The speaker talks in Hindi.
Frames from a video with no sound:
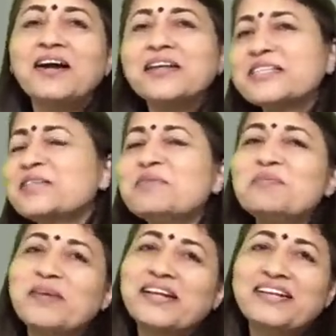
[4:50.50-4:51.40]
किसी भी
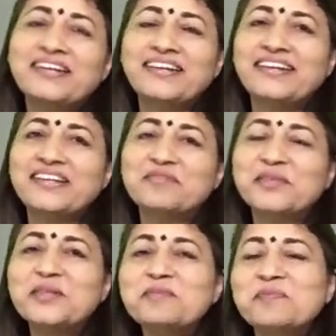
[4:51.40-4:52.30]
पेरेंट के लिए
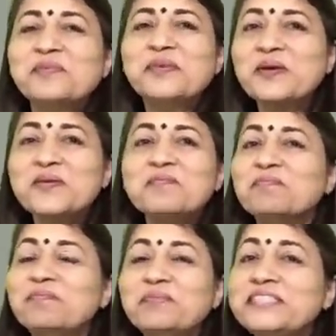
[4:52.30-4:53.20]
मतलब देखो
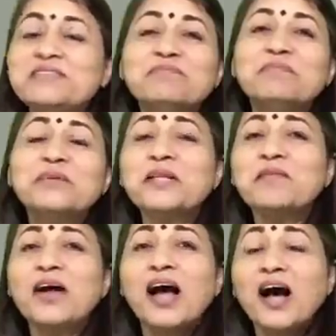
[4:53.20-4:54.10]

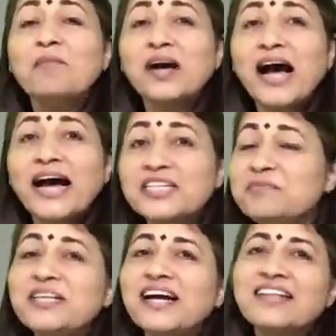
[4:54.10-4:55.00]
मतलब हम आज
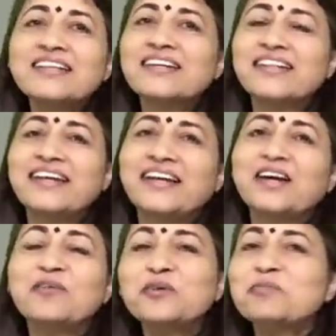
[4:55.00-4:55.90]
भी याद करते हैं
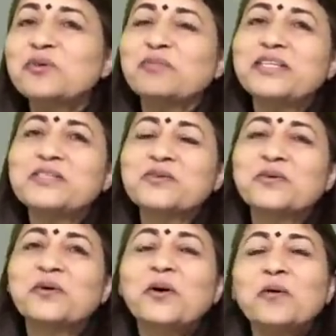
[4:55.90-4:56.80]
ना उन मोमेंट्स को
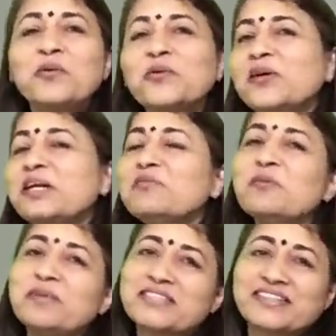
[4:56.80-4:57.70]
उन्होंने वो
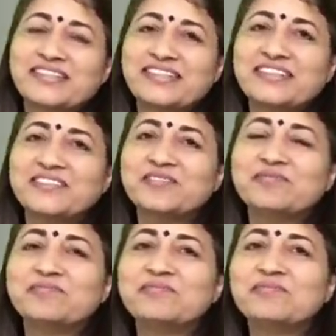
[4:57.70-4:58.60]
मिस कर दिया
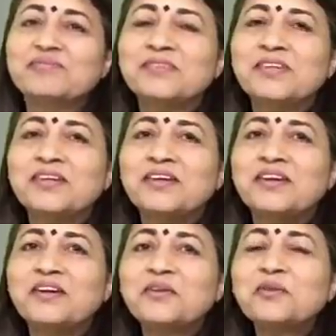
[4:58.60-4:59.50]

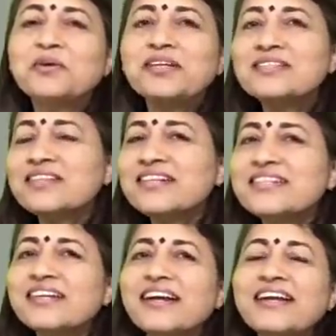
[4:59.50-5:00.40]
तो इस तरह
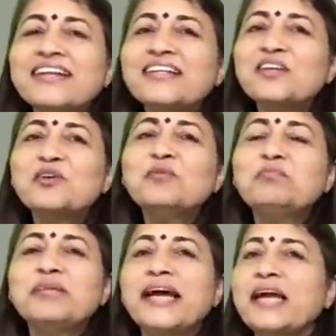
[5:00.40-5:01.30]
से कहें कि देखो
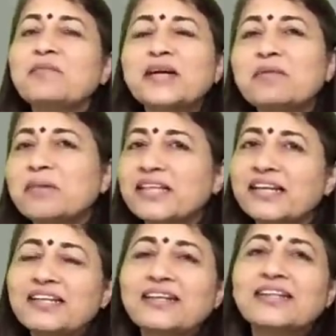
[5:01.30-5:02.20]
टाइम का पता
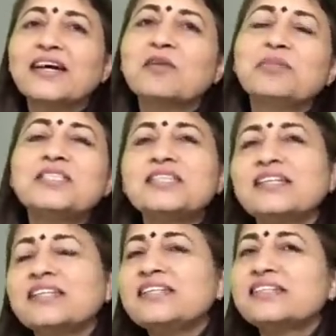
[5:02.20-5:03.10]
नहीं लगता बच्चे
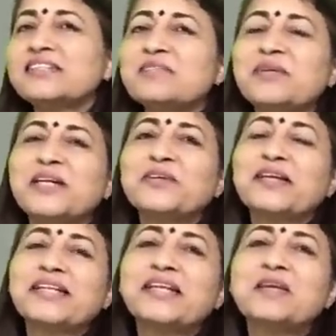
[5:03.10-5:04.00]
इतनी जल्दी बड़े हो जाते